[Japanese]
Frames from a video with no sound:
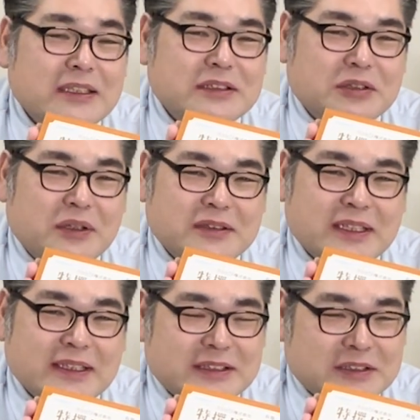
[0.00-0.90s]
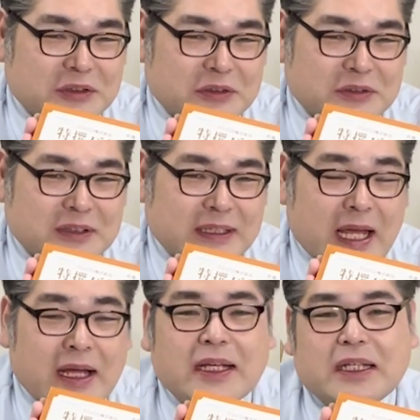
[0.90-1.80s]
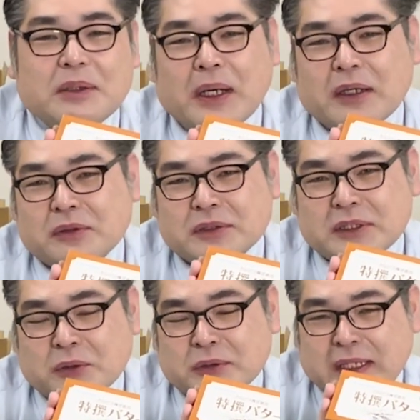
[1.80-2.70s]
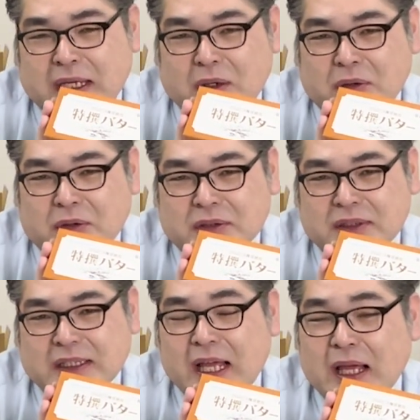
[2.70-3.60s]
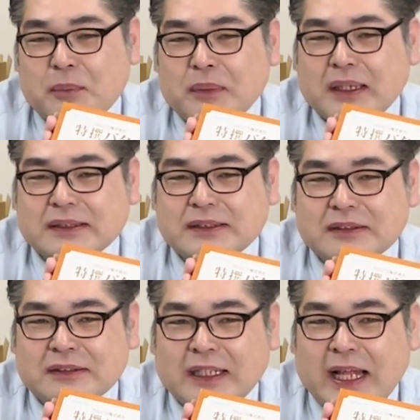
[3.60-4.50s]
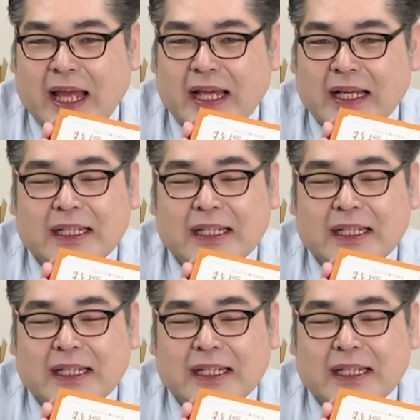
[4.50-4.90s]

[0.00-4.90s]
それくらいすごいことがね、今この日本で起こってますのでね、